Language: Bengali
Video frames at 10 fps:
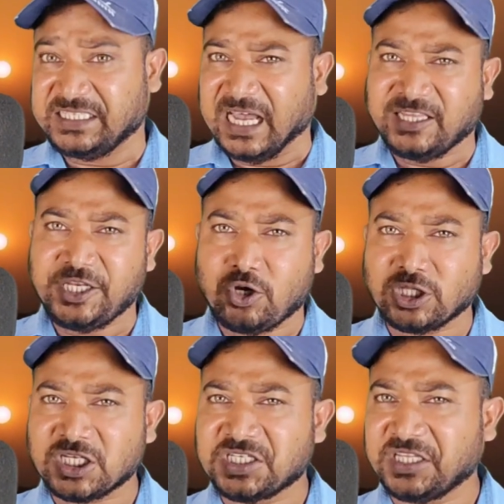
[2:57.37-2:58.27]

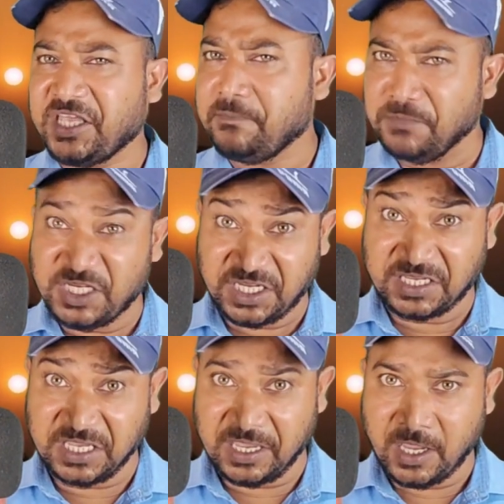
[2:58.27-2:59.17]
যান্ত্রিকতার সাথে মিশে
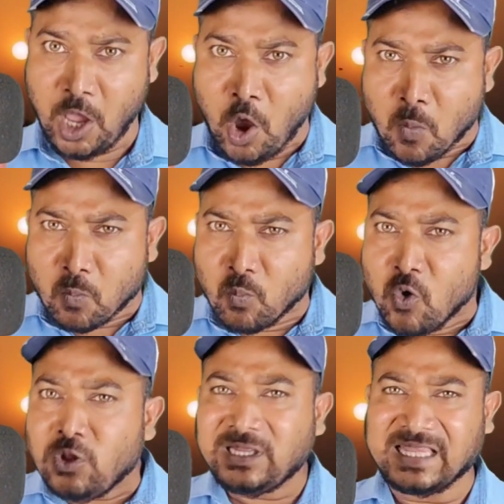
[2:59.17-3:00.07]
গিয়ে
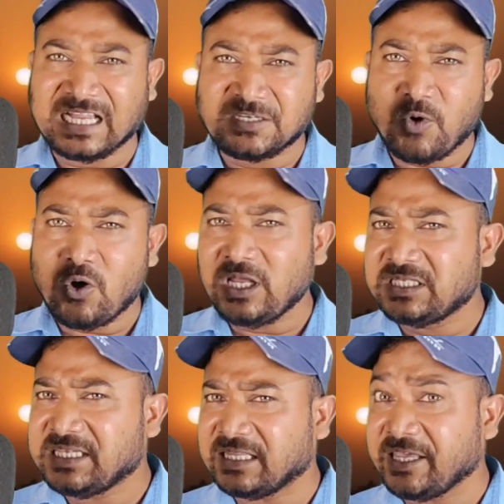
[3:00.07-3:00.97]
মূল তাজমহলের
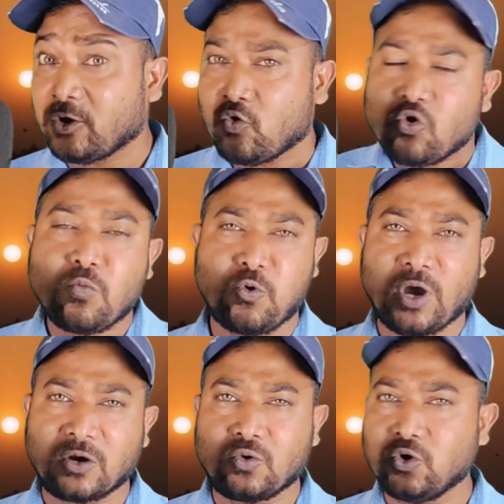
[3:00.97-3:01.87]
যাতে কোনো
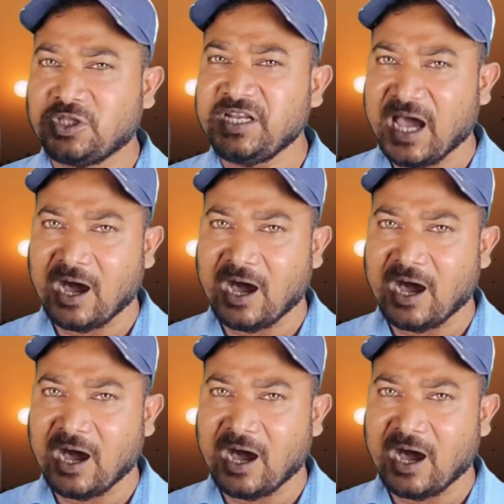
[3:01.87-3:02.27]
প্রকার ক্ষতি না